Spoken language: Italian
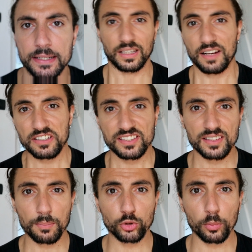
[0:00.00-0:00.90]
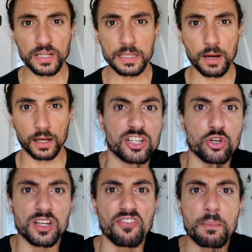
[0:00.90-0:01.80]
Se l'avessi saputo prima, tre
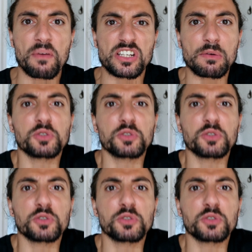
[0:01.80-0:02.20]
giorni fa mi facevo